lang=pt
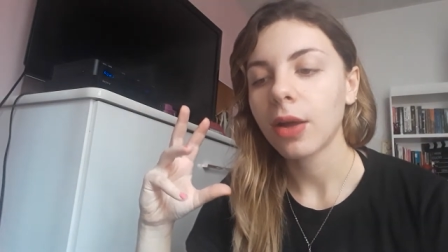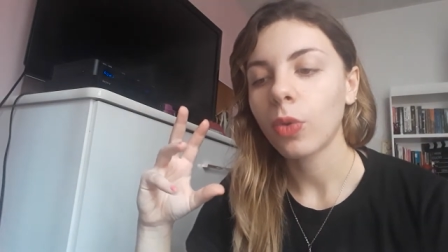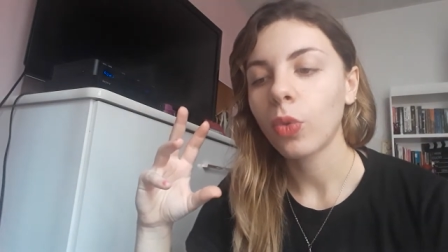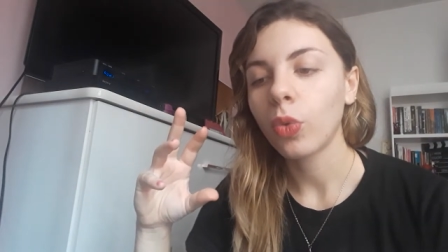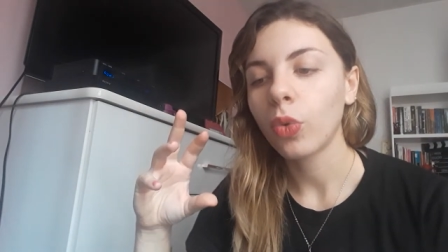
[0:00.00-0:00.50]

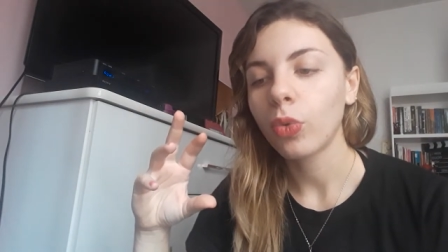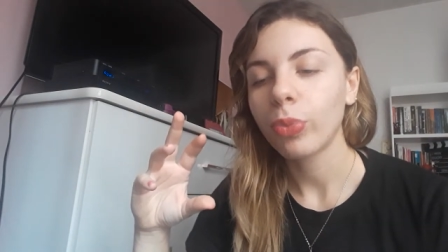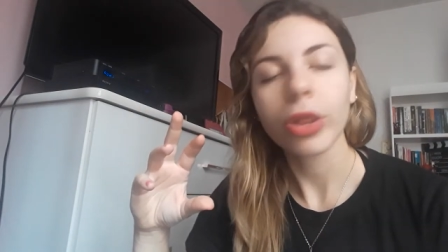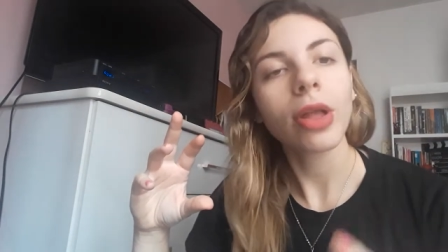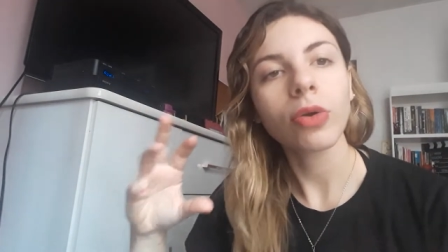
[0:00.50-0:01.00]
o
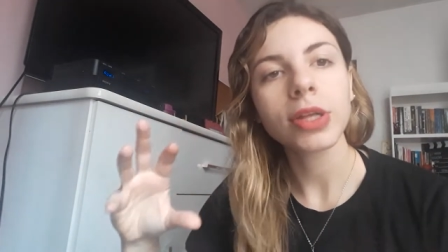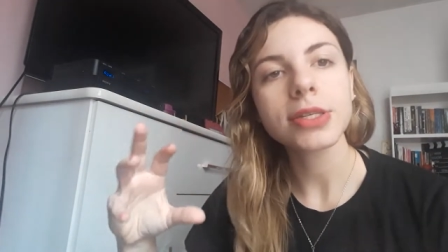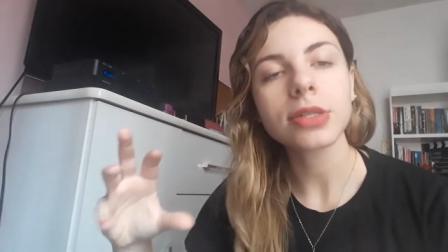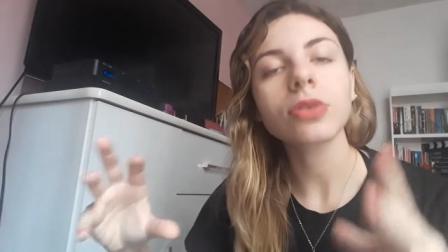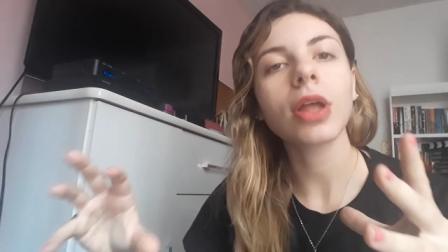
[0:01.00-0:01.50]

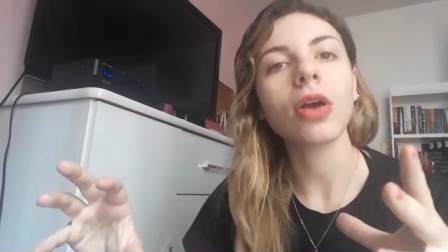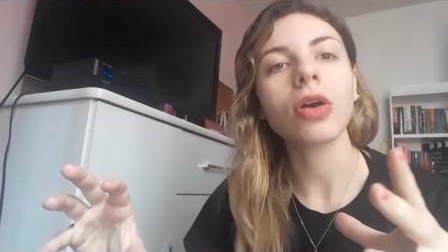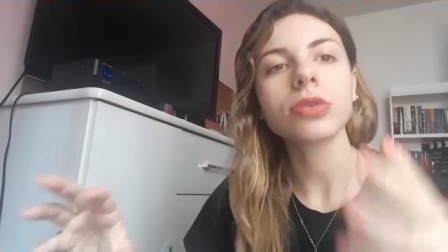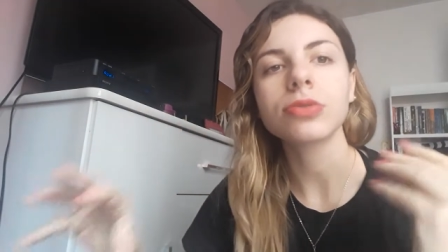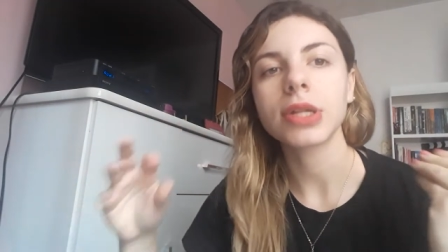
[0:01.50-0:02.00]
protagonista do
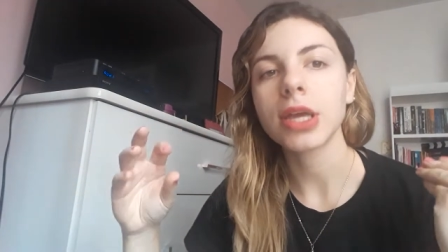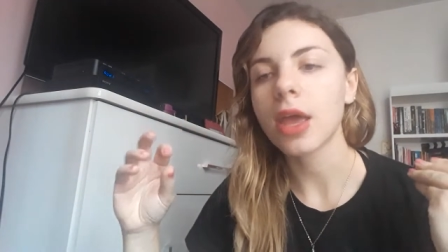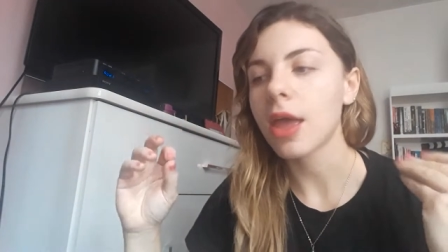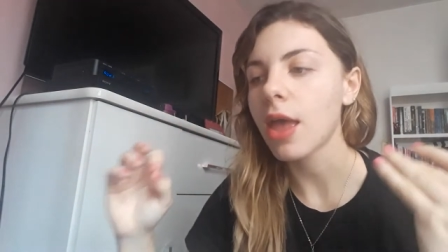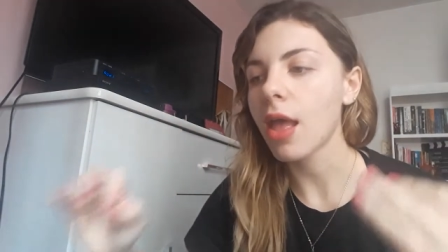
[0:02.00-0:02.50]
negócio ali